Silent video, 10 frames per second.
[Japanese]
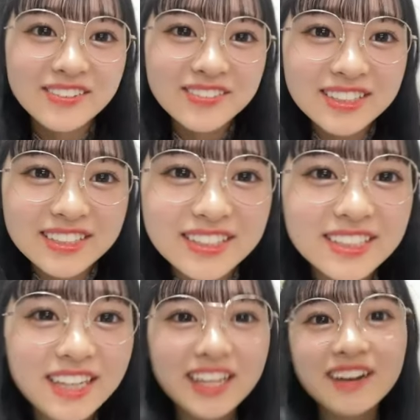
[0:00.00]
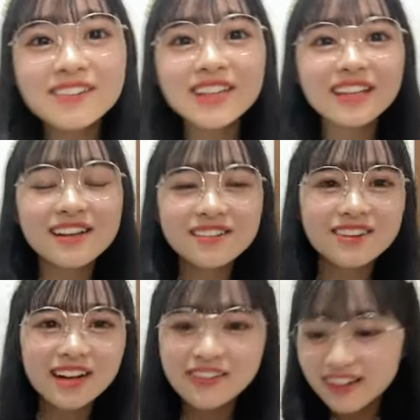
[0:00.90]
ミッチーさん、タコだ、
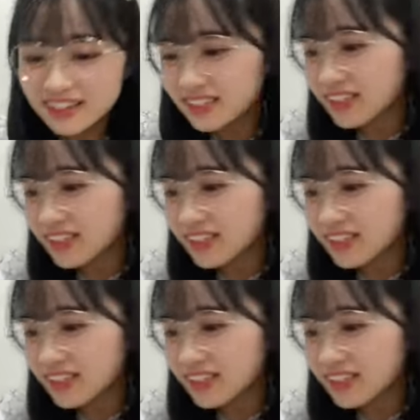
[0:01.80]
タコ、かわいい